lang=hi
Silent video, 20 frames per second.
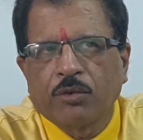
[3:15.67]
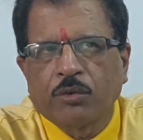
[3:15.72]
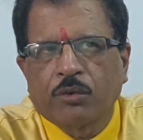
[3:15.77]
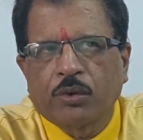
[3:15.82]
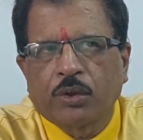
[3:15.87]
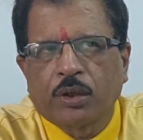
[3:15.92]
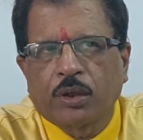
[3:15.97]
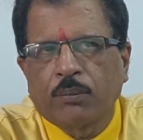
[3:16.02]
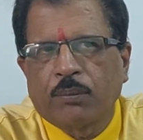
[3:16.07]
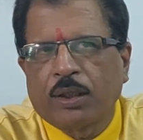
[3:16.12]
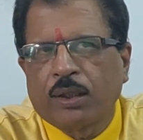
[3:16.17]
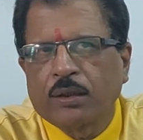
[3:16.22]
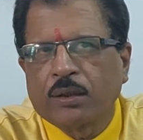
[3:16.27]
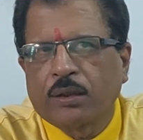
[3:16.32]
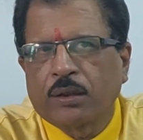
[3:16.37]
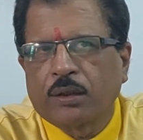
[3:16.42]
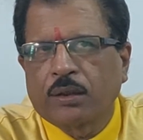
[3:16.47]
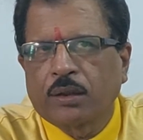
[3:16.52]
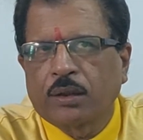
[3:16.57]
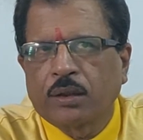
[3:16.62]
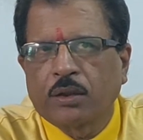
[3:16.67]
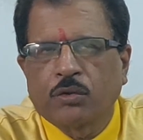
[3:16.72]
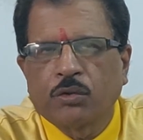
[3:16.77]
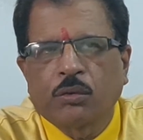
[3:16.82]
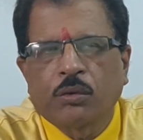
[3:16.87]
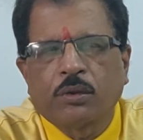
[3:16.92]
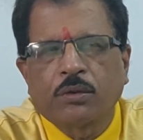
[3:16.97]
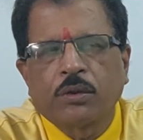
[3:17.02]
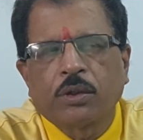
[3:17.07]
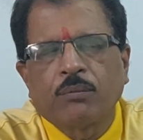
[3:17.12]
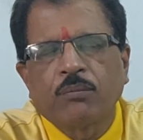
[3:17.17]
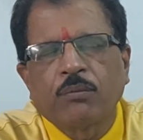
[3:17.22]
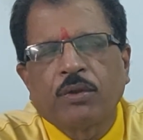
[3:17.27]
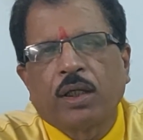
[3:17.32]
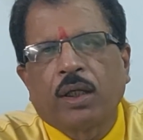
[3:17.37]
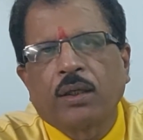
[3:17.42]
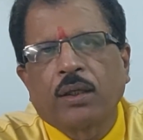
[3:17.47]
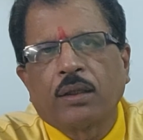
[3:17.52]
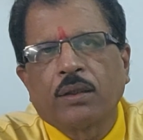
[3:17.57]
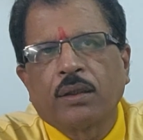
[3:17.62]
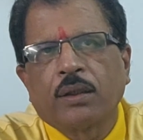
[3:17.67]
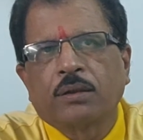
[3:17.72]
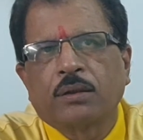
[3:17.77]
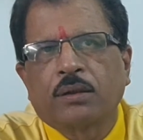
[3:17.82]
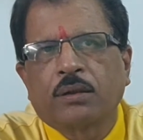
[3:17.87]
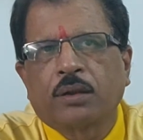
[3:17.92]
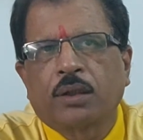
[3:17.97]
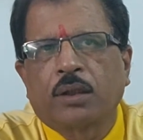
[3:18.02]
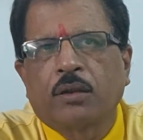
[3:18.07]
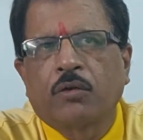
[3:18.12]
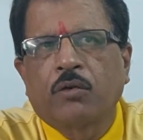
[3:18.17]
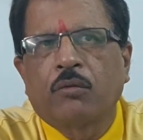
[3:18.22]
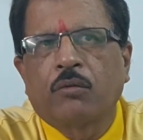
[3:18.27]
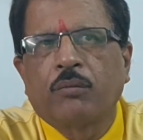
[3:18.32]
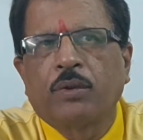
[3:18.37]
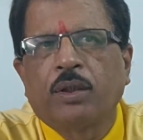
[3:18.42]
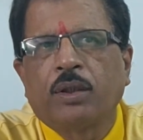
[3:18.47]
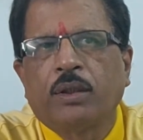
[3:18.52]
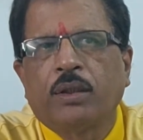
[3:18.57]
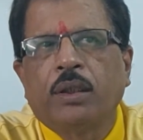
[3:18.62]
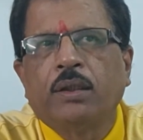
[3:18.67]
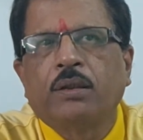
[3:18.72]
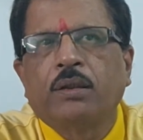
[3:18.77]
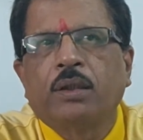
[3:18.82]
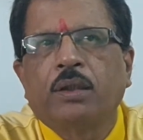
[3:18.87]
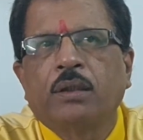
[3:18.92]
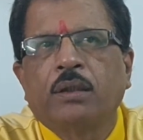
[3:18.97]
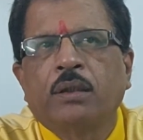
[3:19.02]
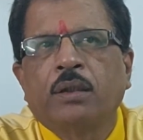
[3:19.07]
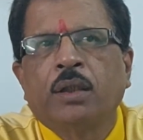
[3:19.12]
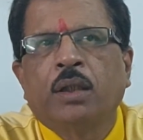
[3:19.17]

शुक्र की बात करते हैं शुक्र से हम क्या क्या देख सकते हैं अंगों में नेत्र